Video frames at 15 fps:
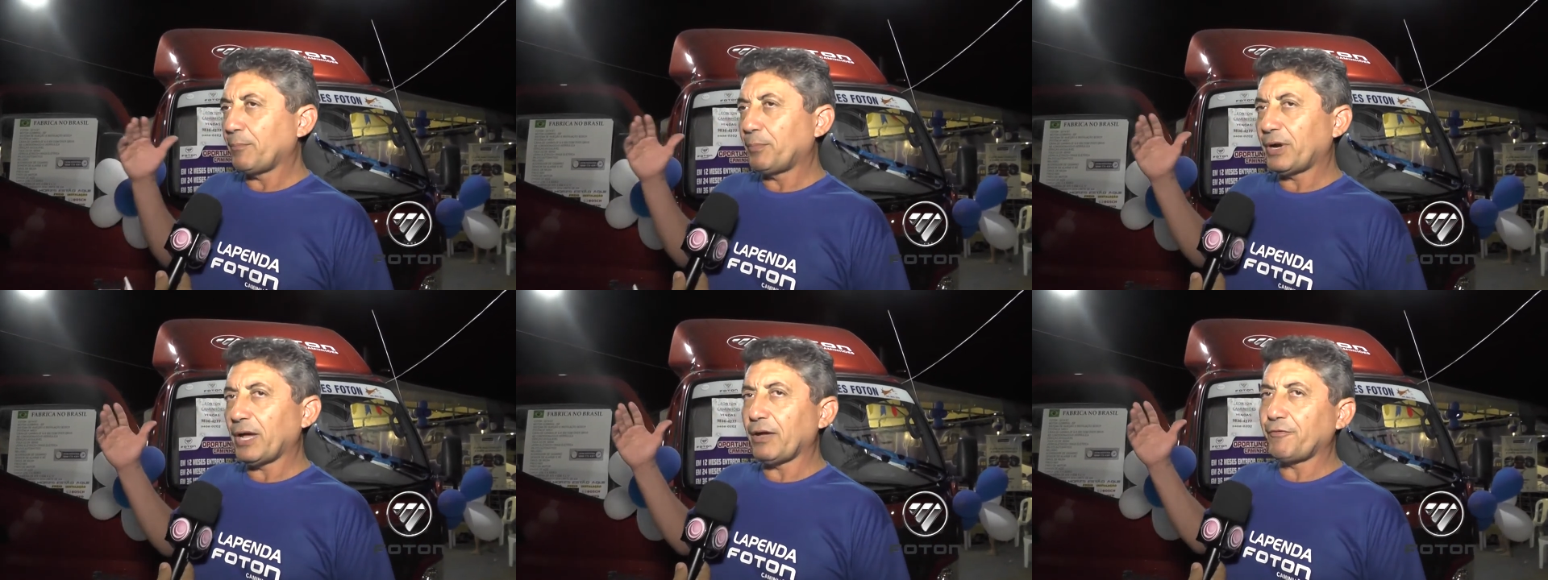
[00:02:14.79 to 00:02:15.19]

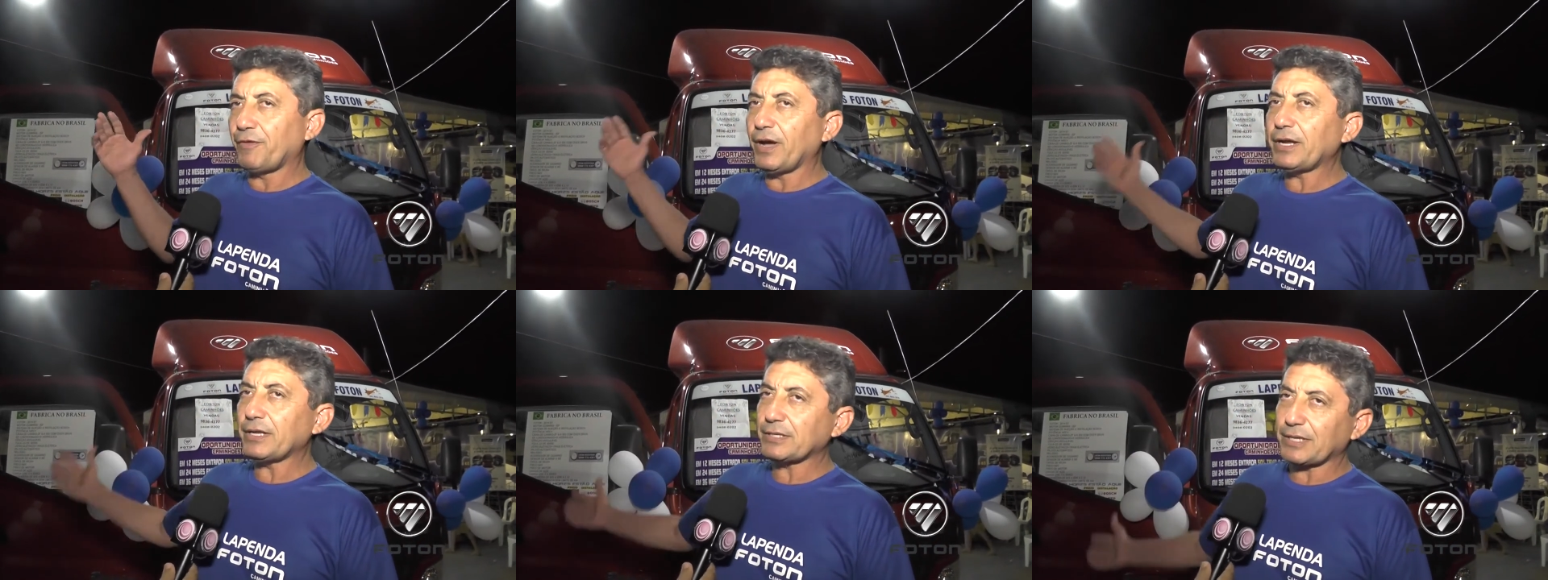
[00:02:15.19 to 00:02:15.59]
para
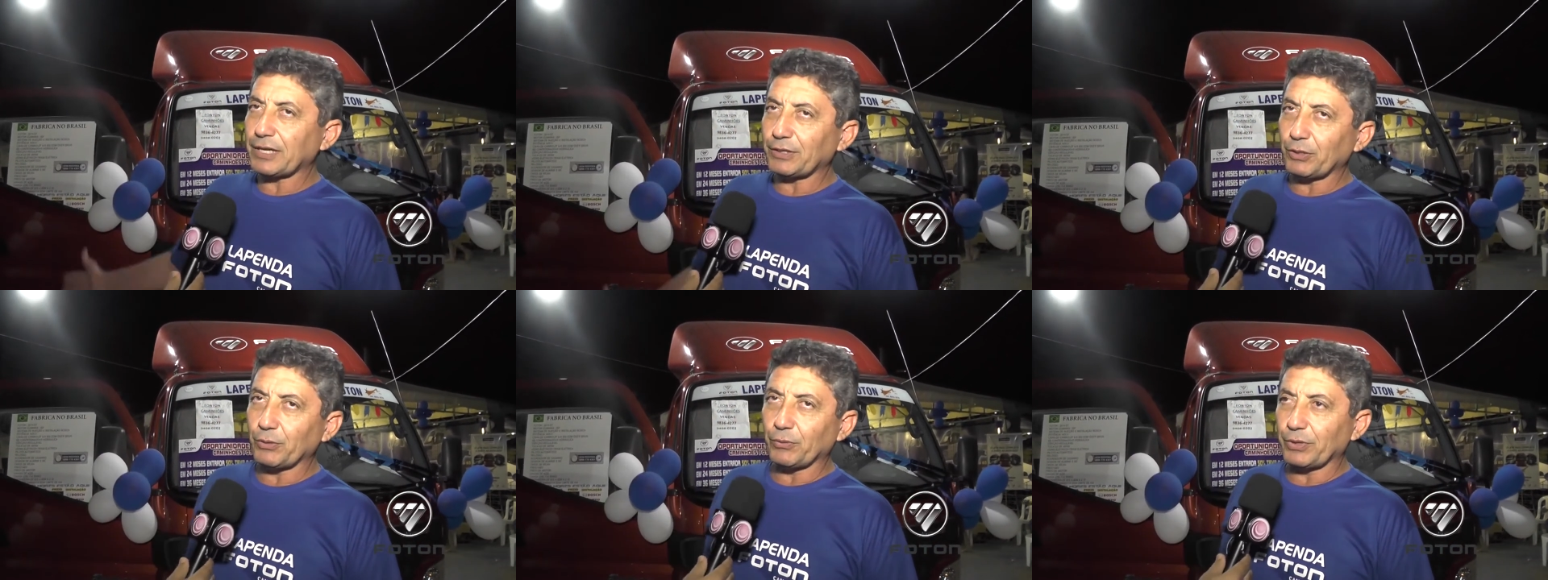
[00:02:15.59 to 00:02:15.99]
várias
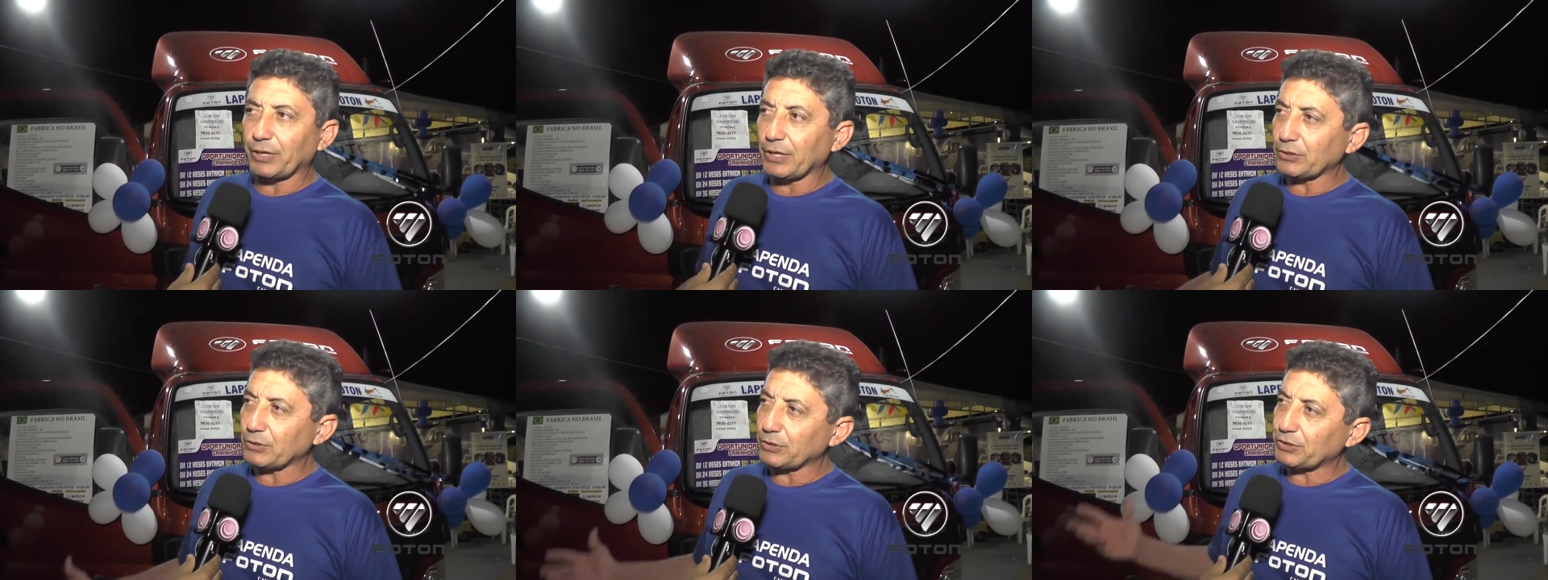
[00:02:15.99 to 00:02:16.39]

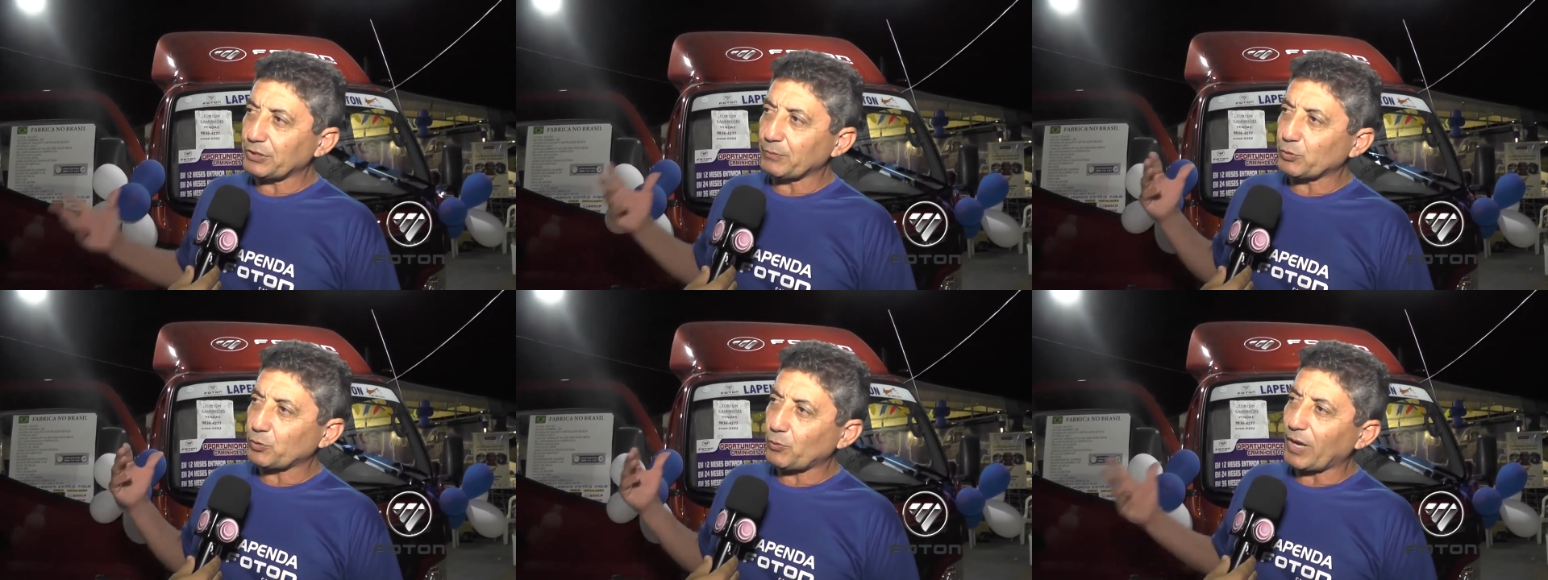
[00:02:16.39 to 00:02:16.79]
categorias, nós
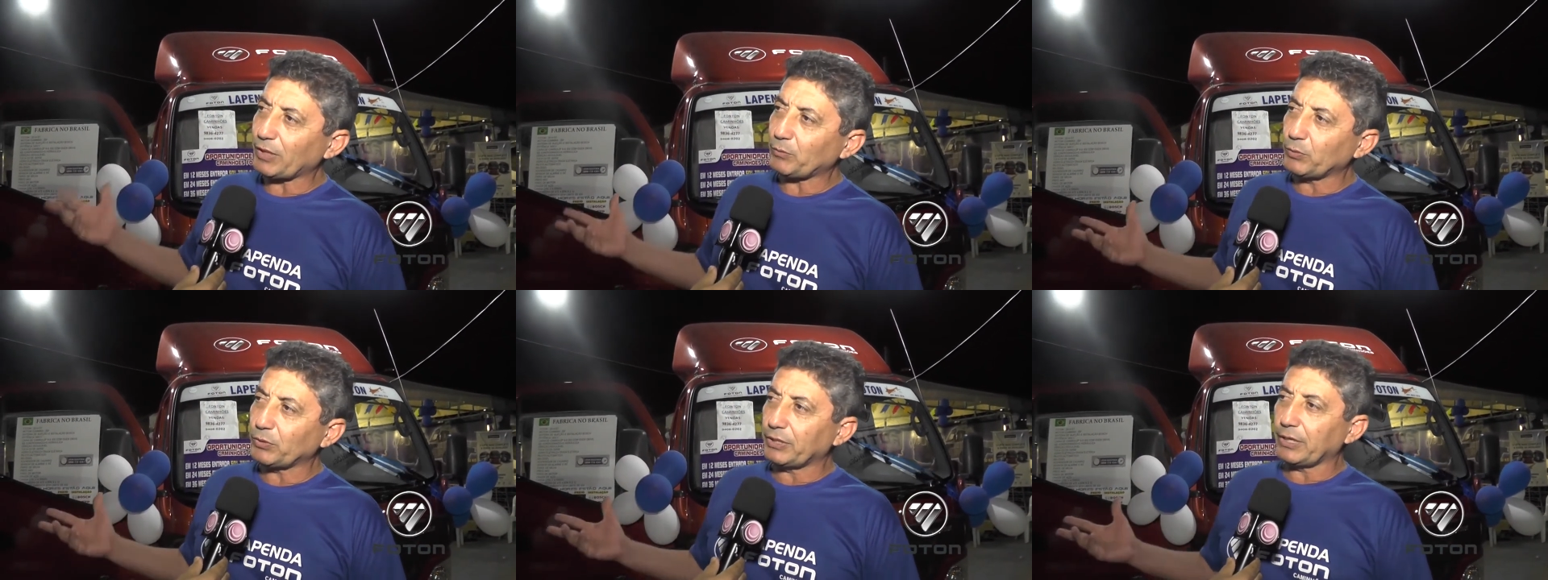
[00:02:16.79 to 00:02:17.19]
temos
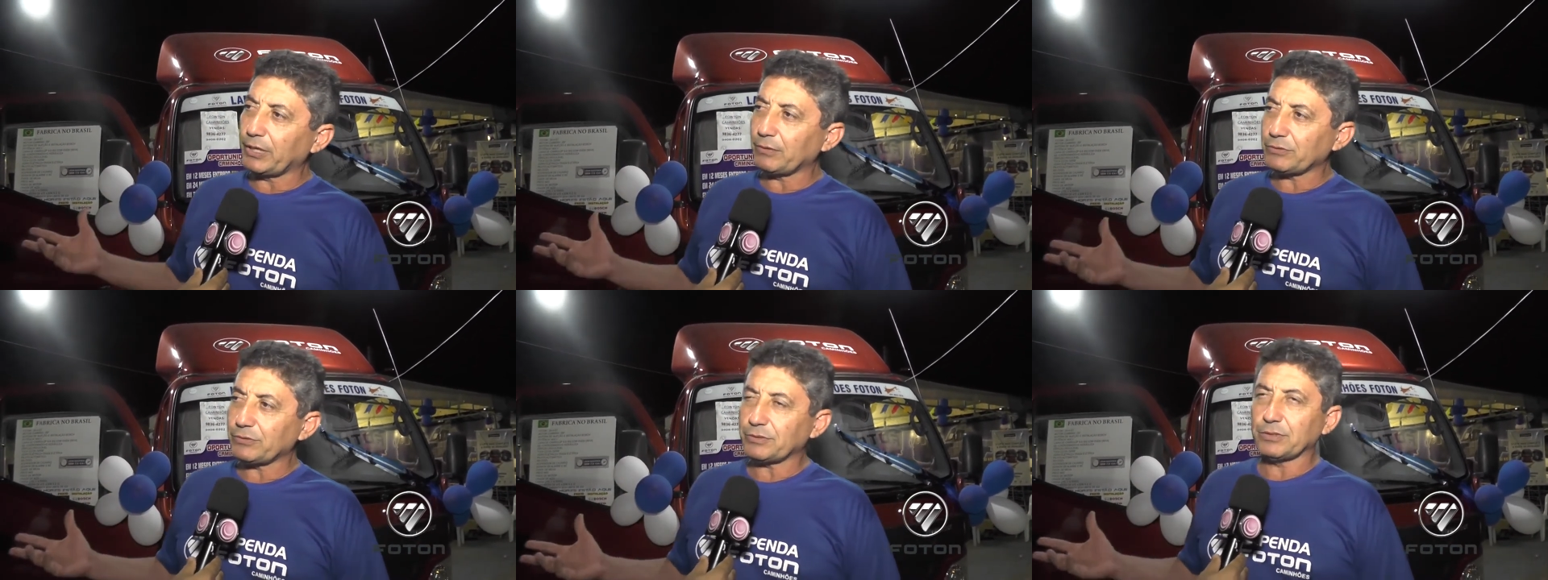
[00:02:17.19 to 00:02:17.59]
quatro
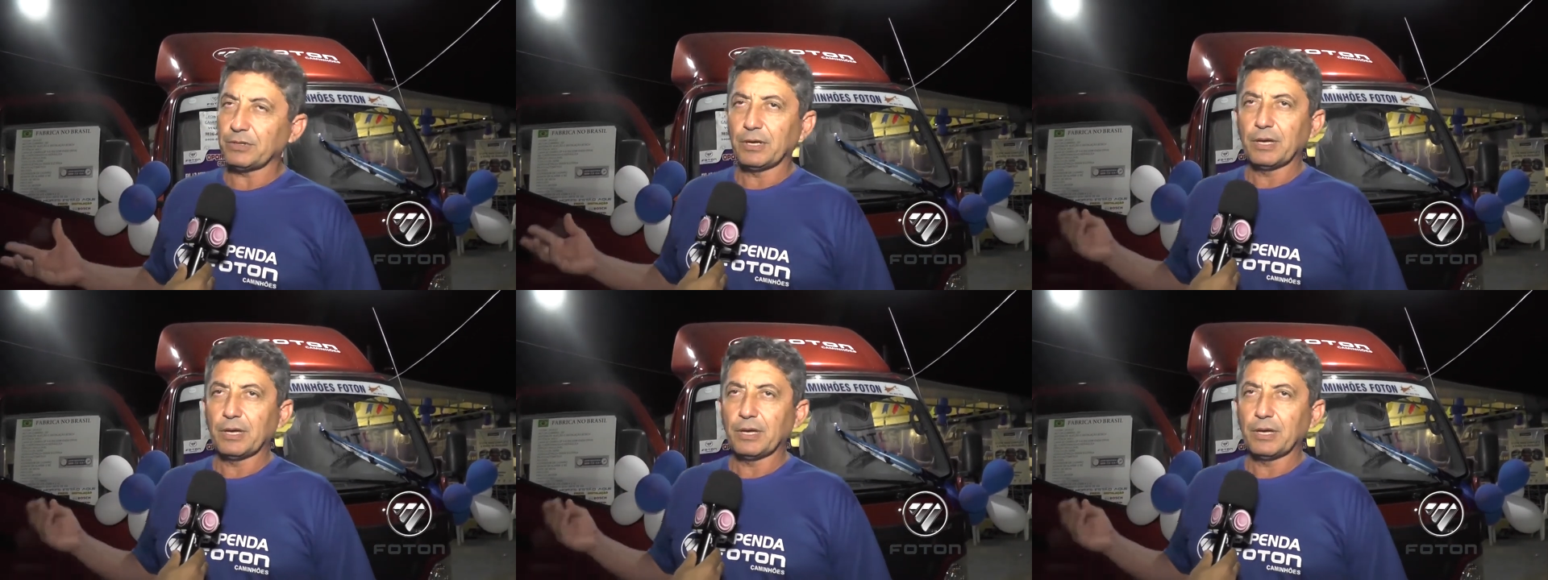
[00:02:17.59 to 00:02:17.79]
modelos,